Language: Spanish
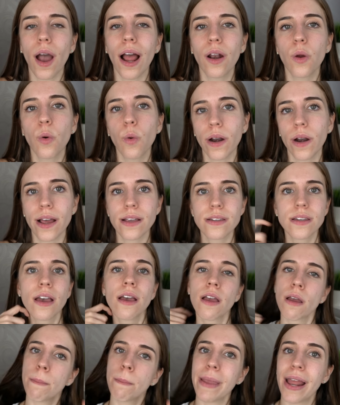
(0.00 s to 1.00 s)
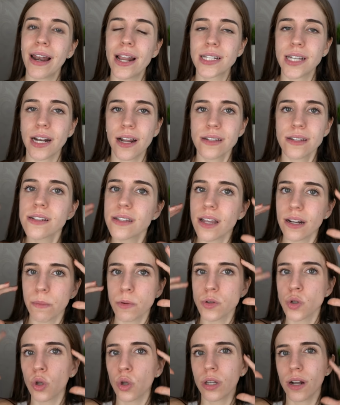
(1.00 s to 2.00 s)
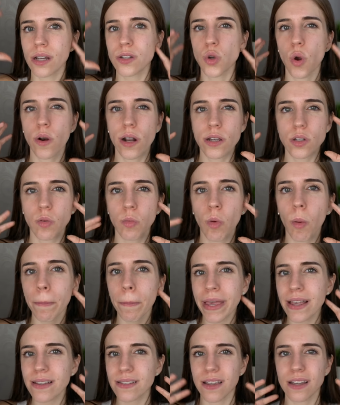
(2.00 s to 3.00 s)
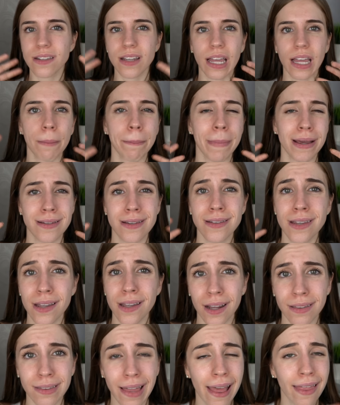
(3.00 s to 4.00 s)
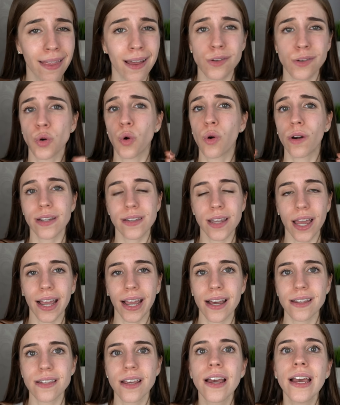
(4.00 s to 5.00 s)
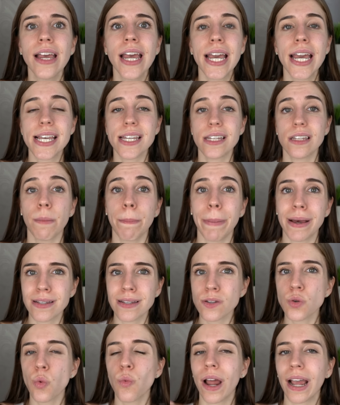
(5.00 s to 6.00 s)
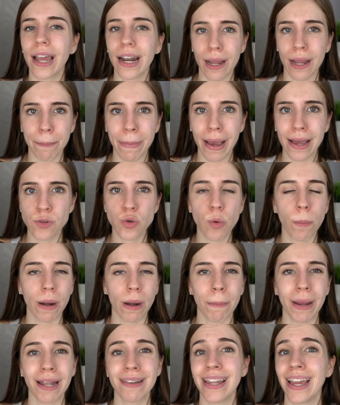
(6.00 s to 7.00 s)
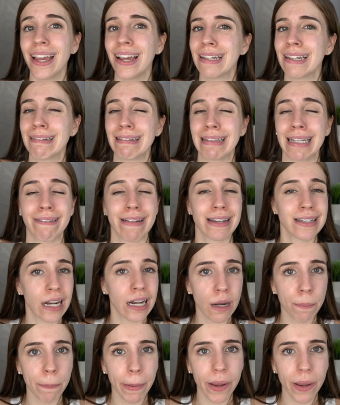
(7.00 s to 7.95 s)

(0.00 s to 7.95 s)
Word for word: algunas pieles grasas tenemos otras zonas como mixtas de que más deshidratadas o resecas y si te pasas una crema super mate te va a salir